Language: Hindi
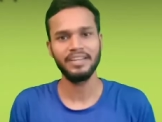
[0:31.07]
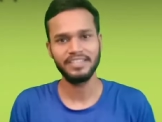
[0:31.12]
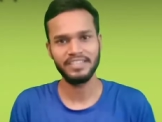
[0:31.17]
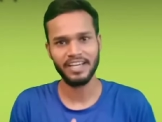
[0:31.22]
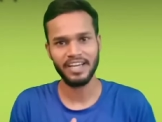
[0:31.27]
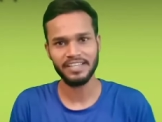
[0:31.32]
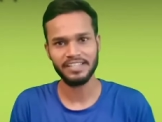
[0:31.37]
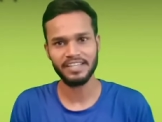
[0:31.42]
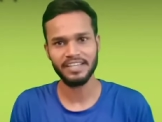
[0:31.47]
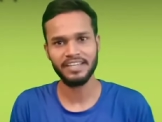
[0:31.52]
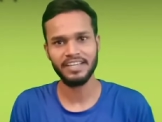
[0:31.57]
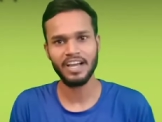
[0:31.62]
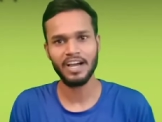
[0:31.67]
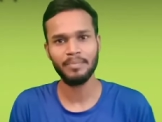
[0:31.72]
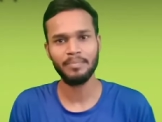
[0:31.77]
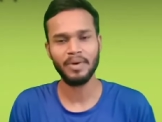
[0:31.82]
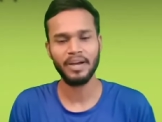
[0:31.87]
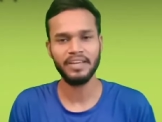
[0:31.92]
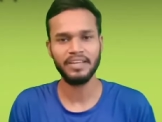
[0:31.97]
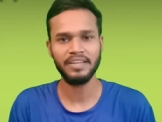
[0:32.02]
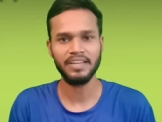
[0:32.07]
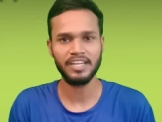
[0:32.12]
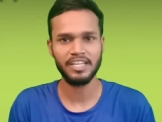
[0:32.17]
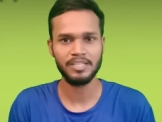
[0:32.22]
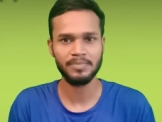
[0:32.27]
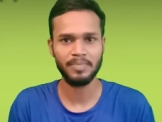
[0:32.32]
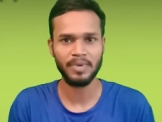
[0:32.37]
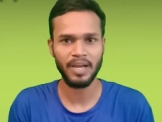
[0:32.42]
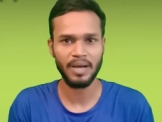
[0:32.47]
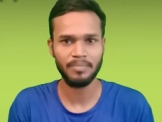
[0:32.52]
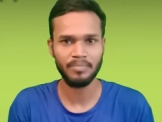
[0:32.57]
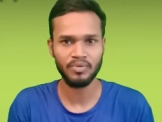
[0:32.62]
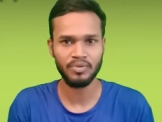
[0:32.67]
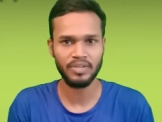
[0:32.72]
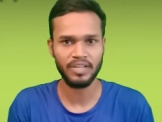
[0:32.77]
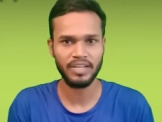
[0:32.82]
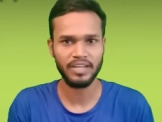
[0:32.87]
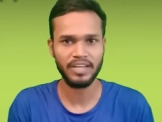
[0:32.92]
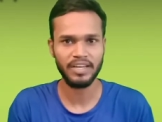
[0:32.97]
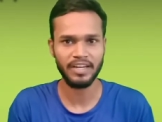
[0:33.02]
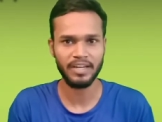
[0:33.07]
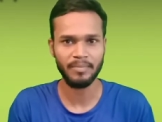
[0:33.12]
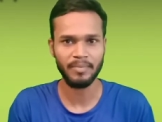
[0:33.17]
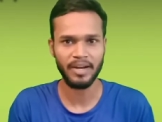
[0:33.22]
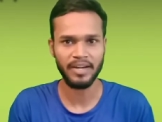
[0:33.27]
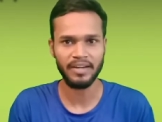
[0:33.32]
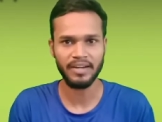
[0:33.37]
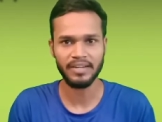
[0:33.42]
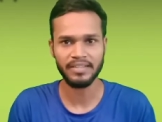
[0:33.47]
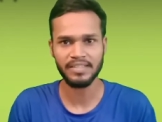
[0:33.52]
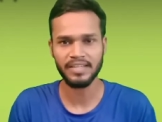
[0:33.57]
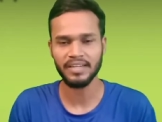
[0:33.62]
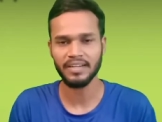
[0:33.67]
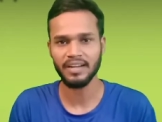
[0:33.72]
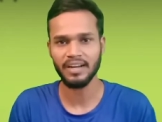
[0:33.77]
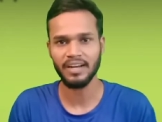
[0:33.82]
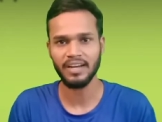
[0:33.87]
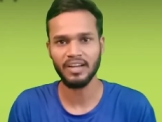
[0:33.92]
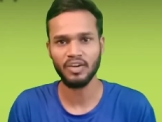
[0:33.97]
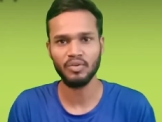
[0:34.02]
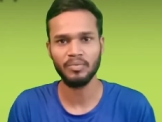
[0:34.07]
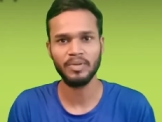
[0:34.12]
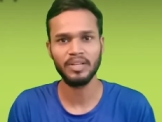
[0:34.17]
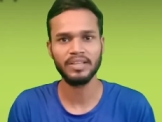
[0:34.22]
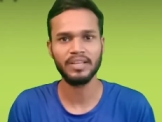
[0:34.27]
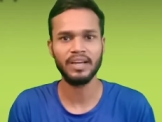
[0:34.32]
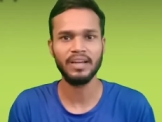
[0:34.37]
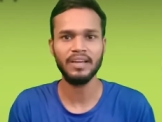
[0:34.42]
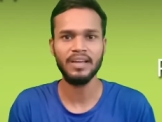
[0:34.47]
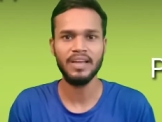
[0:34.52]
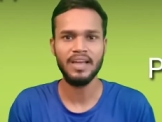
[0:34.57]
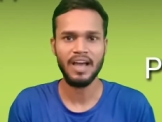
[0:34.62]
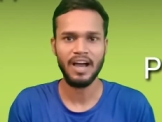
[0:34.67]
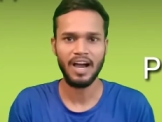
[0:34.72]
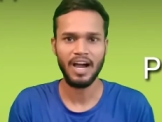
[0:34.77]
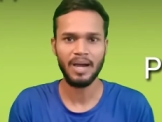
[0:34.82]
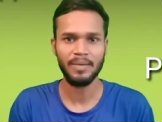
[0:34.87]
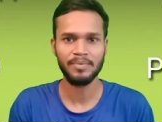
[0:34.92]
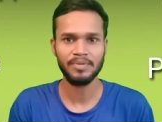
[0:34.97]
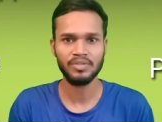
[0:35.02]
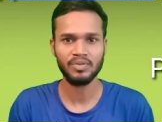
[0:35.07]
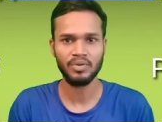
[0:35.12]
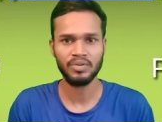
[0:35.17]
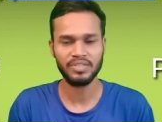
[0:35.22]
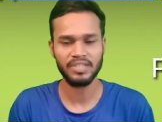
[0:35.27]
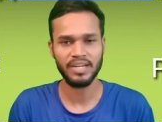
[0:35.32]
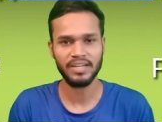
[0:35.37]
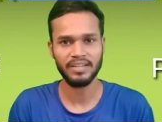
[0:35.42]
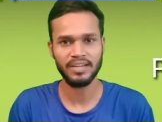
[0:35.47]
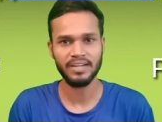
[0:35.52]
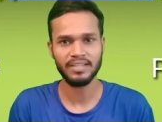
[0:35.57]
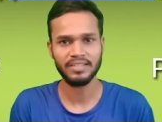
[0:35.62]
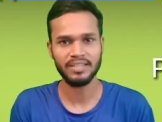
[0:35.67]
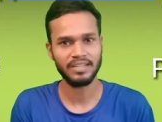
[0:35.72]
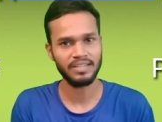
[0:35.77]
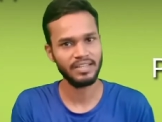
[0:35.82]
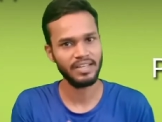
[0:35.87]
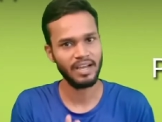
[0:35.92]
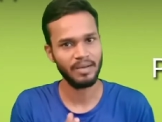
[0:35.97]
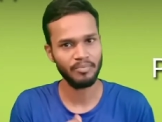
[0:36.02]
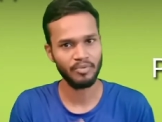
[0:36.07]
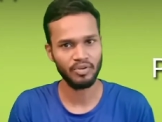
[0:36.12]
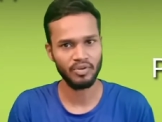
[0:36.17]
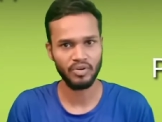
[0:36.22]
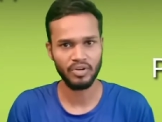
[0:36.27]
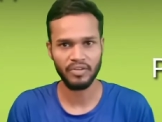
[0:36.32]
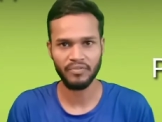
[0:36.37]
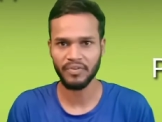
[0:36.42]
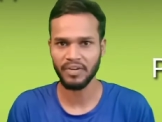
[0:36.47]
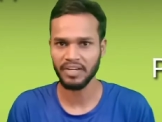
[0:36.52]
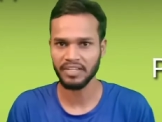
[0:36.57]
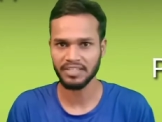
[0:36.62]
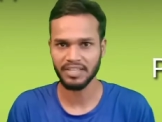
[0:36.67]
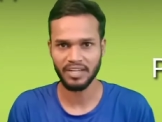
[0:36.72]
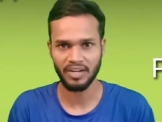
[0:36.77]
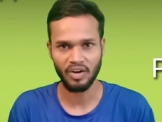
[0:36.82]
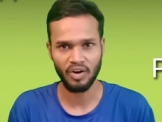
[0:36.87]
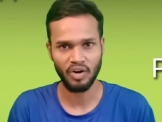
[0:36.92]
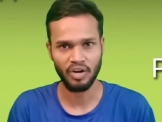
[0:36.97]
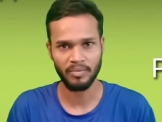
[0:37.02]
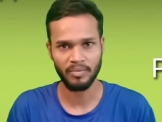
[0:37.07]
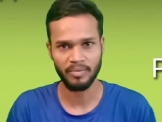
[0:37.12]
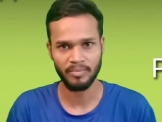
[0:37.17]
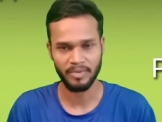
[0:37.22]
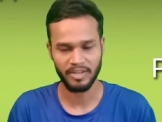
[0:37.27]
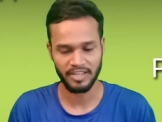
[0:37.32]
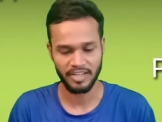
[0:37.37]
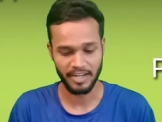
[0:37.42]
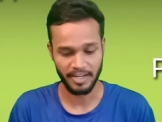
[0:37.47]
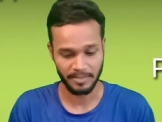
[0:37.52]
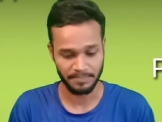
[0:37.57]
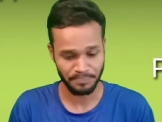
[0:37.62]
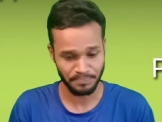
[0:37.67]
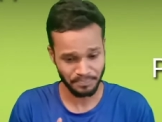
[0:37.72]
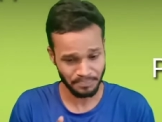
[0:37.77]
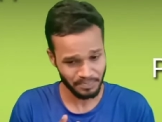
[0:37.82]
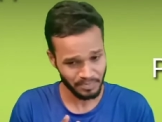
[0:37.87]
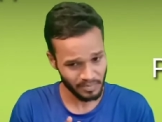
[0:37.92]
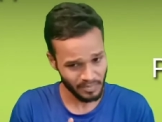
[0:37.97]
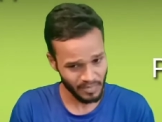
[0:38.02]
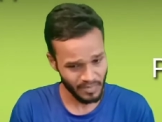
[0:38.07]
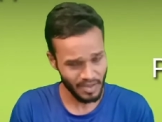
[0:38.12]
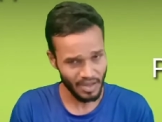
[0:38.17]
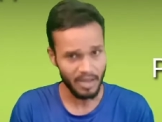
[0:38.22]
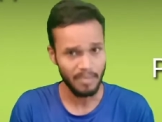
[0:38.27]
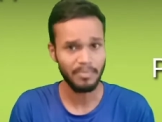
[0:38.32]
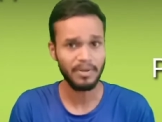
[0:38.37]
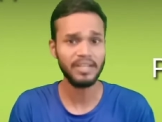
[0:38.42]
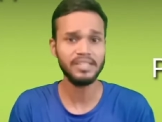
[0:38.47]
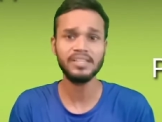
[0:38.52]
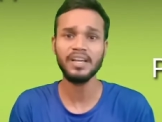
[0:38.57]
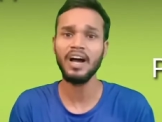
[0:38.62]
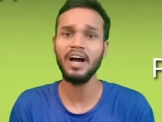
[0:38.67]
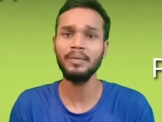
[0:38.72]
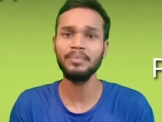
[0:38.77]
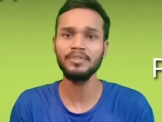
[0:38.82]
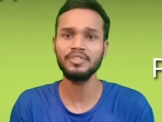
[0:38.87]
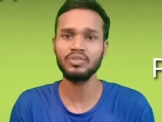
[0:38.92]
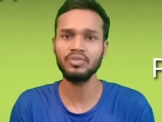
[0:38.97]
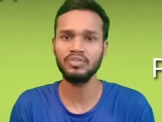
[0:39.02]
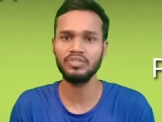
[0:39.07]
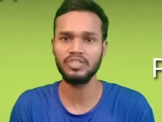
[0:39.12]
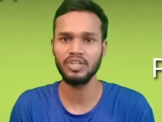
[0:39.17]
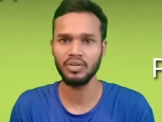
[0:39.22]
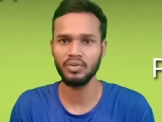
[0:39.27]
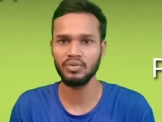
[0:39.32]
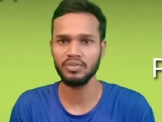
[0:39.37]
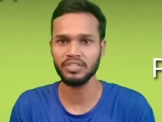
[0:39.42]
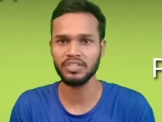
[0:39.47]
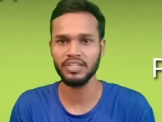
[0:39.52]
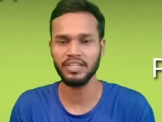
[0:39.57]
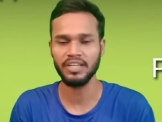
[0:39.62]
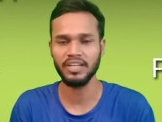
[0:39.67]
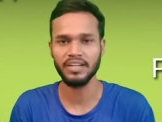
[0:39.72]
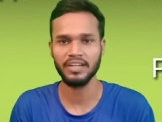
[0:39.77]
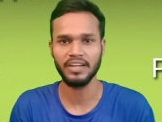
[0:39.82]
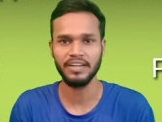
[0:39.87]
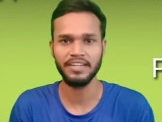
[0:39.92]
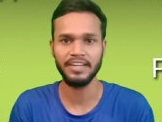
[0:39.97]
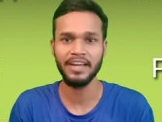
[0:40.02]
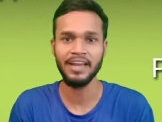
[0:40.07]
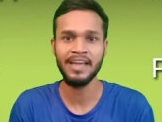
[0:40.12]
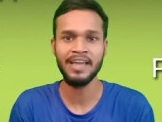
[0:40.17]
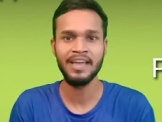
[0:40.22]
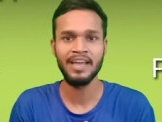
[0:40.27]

जैसे ही आप आइए इस पर आपको देखिए रिमाइंडर सेट करने को मिलता है आप इसको सेट कर सकते हैं आपको नोटिफिकेशन और भी मिल जाएगा प्लस आप इसको ज़रूर शेयर करिए